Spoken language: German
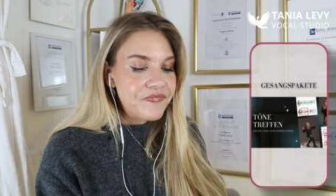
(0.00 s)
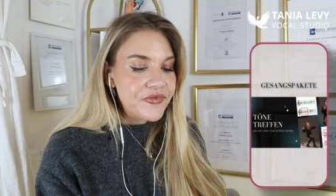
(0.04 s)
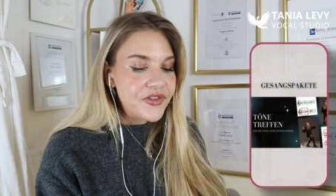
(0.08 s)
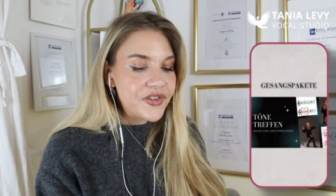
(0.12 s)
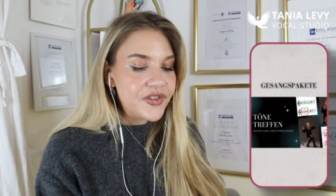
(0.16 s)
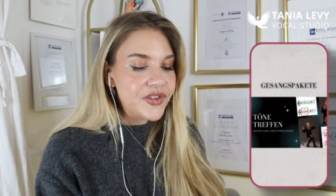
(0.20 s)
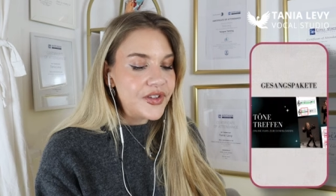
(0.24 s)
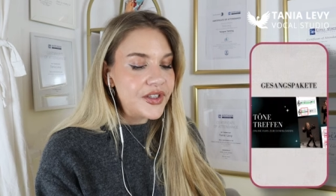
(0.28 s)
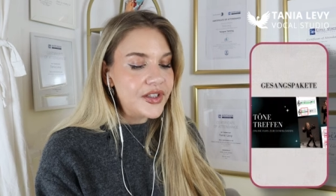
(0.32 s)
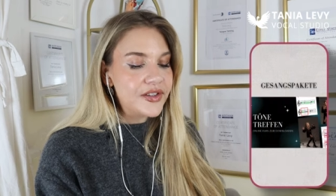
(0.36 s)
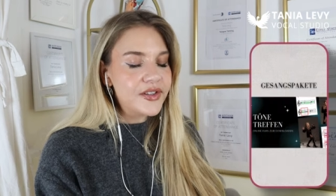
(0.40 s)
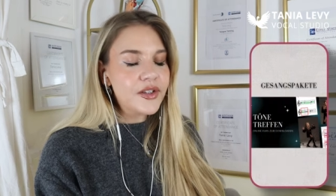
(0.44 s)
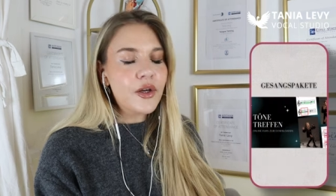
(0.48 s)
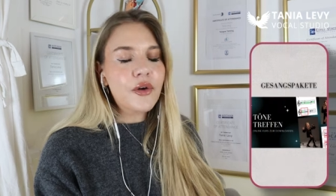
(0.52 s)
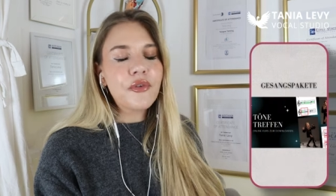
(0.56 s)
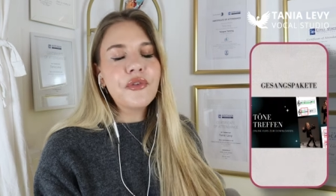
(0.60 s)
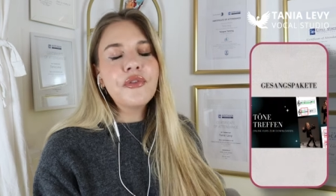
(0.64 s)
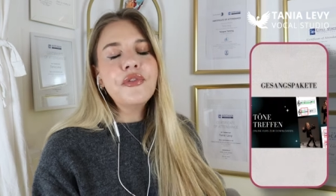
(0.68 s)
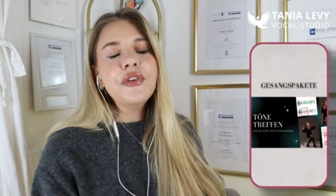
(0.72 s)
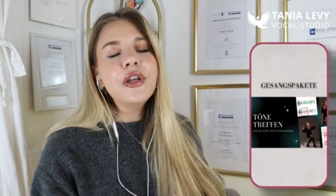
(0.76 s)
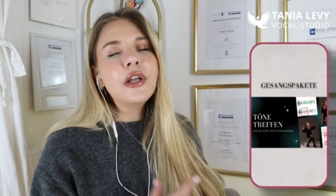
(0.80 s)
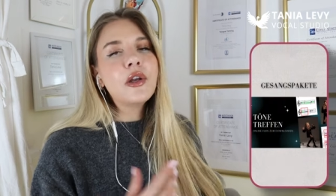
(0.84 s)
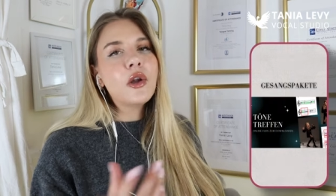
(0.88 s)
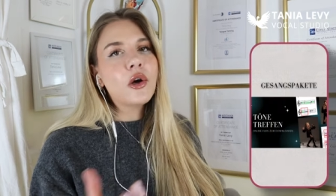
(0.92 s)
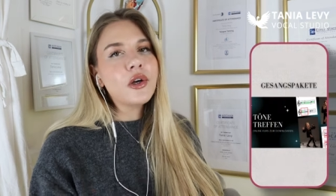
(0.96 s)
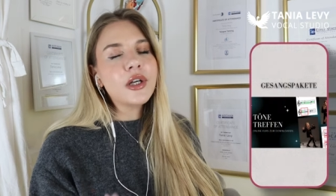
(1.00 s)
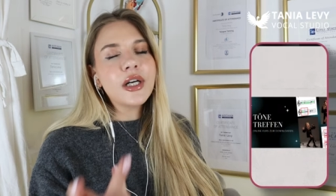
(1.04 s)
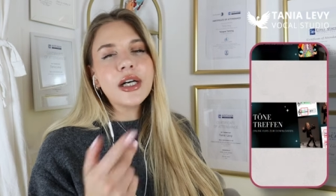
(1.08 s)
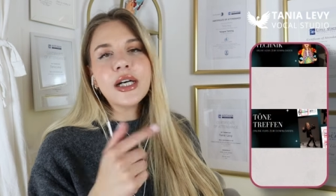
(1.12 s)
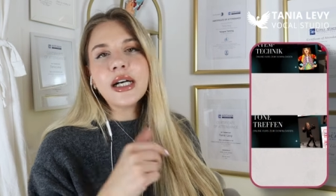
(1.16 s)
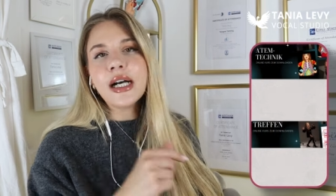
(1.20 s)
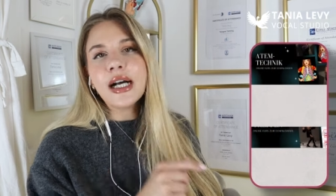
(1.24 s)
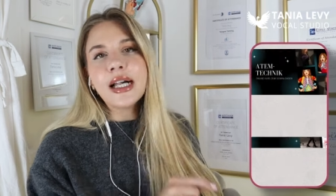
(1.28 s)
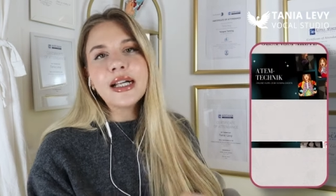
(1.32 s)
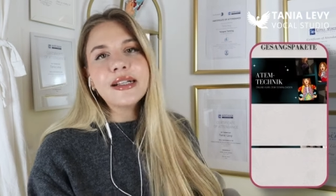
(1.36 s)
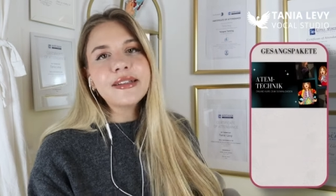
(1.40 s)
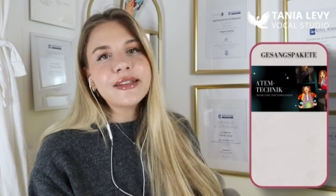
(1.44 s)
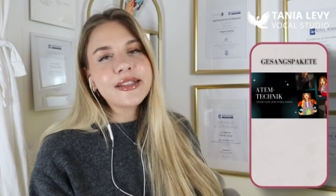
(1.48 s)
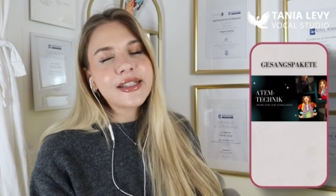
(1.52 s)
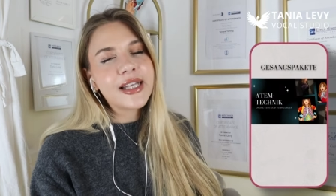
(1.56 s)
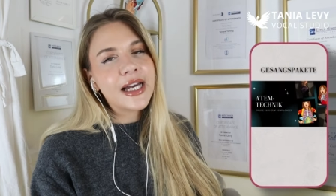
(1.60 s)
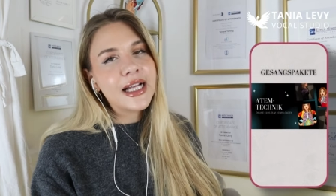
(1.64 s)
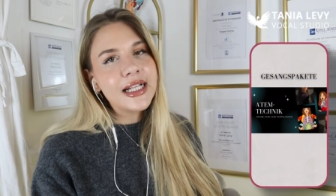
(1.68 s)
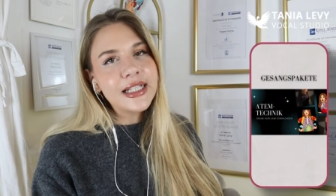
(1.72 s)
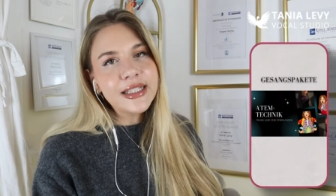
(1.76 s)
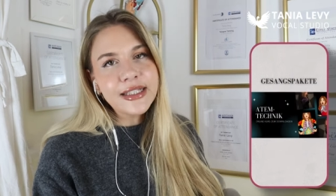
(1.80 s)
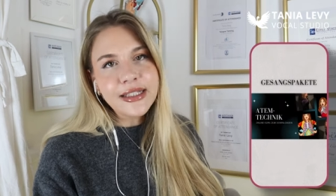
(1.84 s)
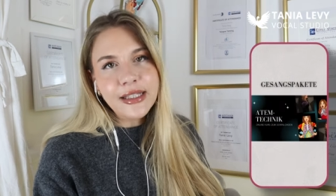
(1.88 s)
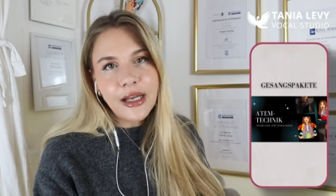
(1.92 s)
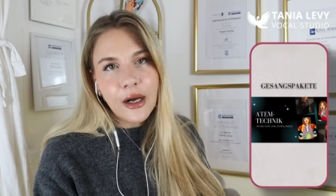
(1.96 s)
Sie ist auch viel lockerer als in
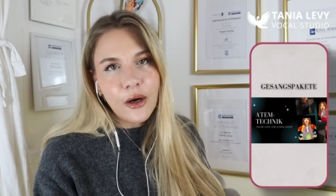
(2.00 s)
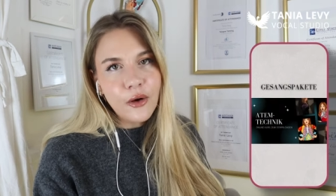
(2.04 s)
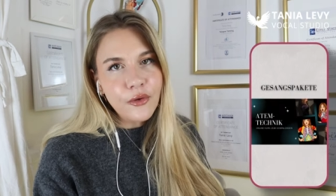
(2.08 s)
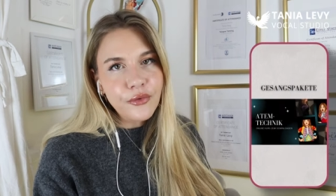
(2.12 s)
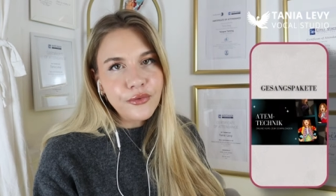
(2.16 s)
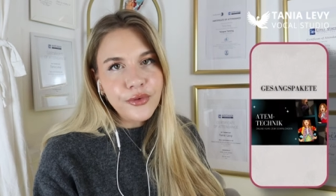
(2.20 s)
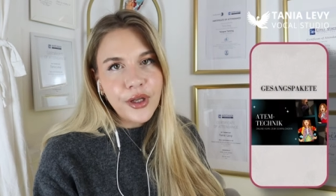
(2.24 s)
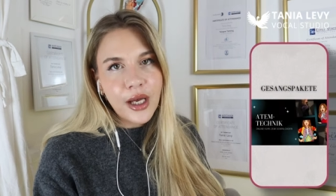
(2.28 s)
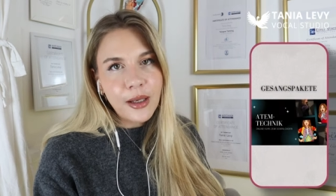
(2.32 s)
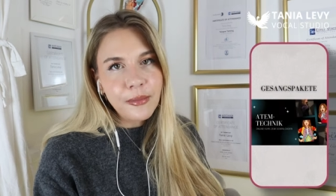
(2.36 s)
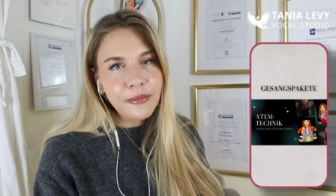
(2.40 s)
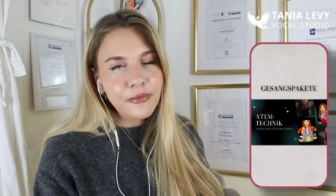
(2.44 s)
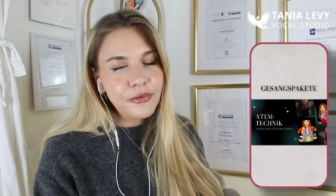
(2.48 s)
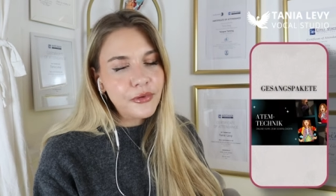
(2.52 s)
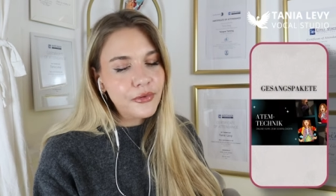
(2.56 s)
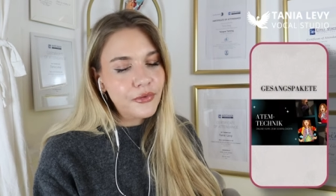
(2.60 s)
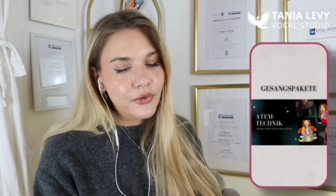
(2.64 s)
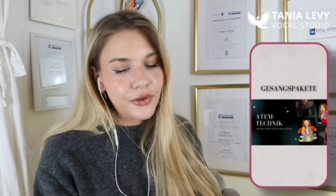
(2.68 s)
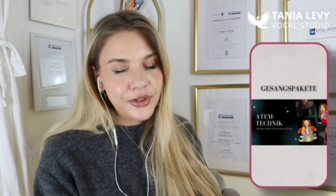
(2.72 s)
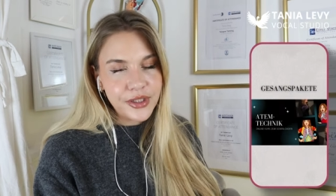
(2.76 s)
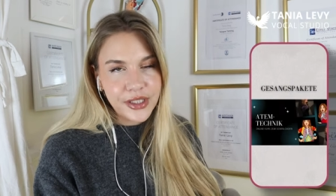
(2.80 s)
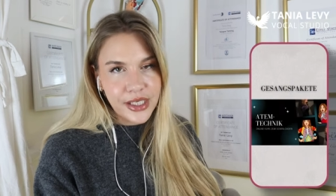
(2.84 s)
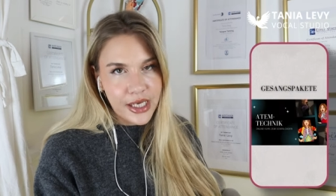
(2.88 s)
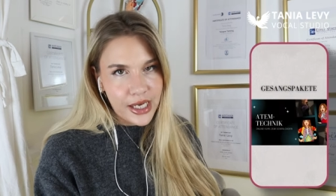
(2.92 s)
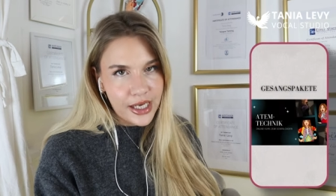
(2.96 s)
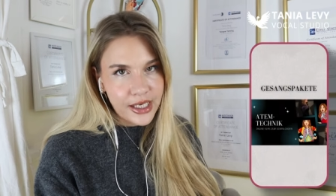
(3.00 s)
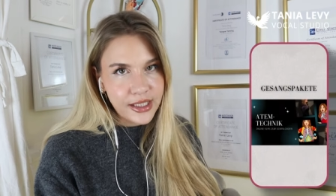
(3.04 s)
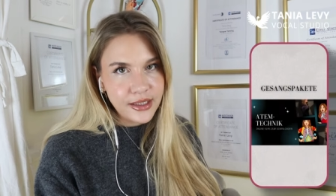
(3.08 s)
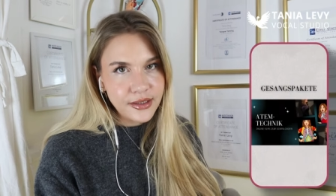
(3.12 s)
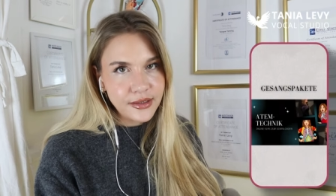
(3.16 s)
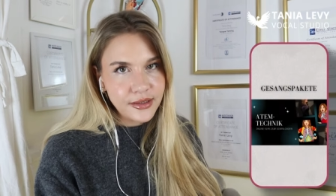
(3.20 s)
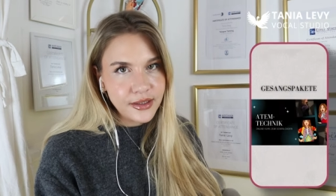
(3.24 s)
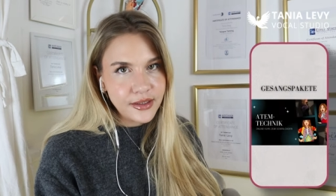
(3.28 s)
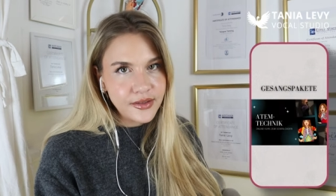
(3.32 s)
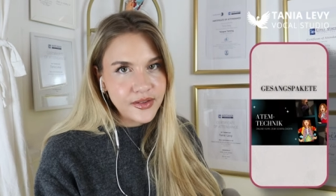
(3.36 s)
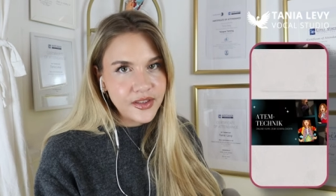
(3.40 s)
alten Aufnahmen von, von Jahren.